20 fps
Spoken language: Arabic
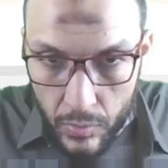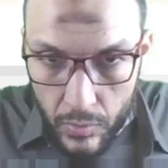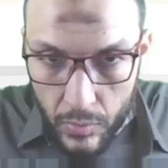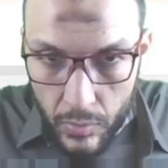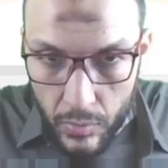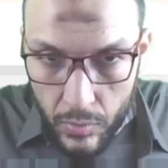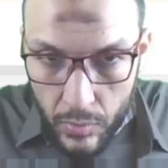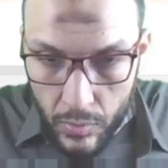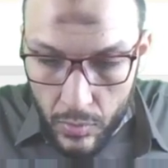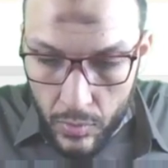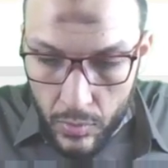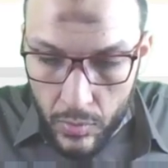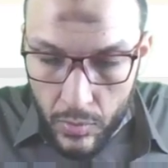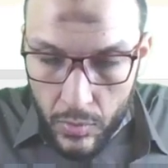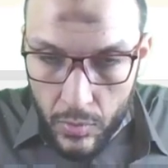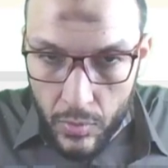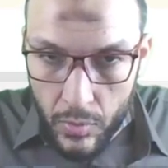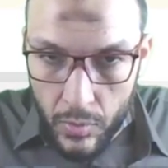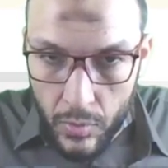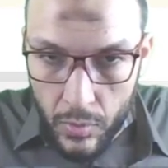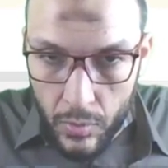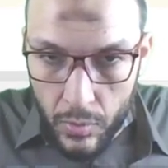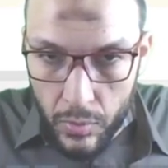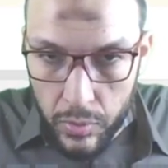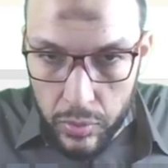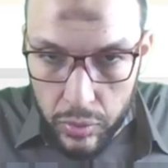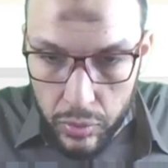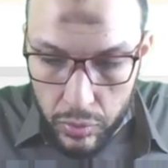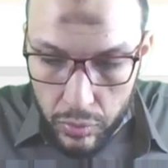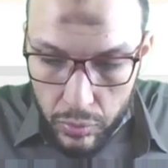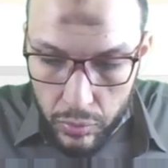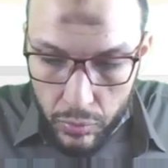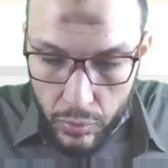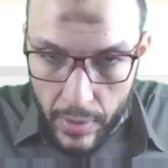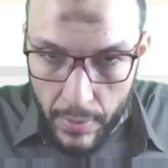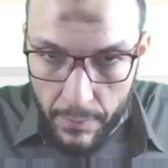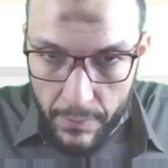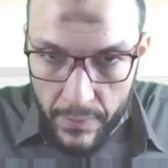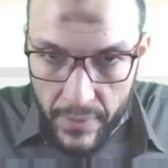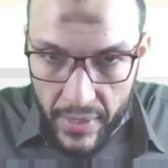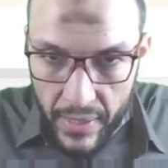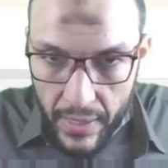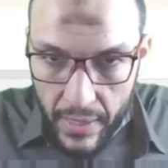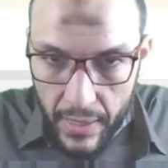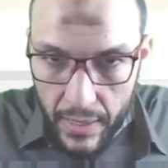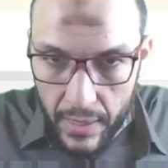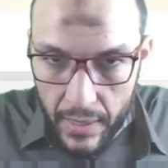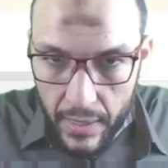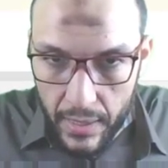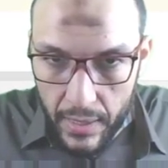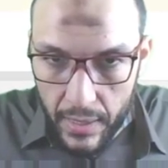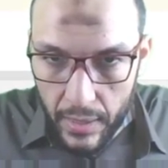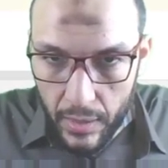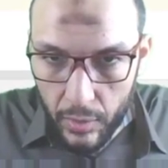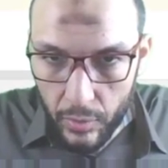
وجنبيها احط اللي هي التابه